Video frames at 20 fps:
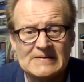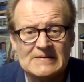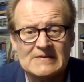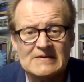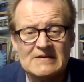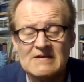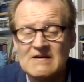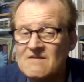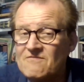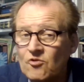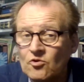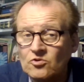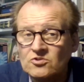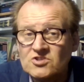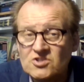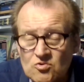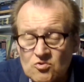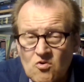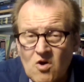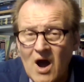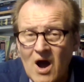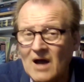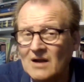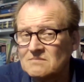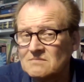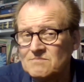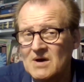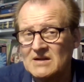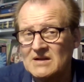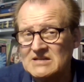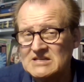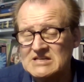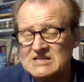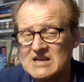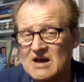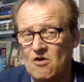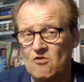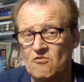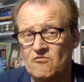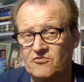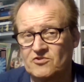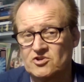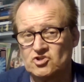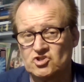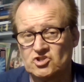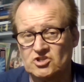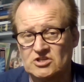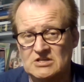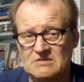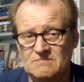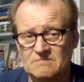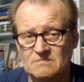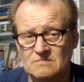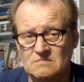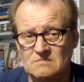Äh, wozu hat man ihn aufgeschrieben?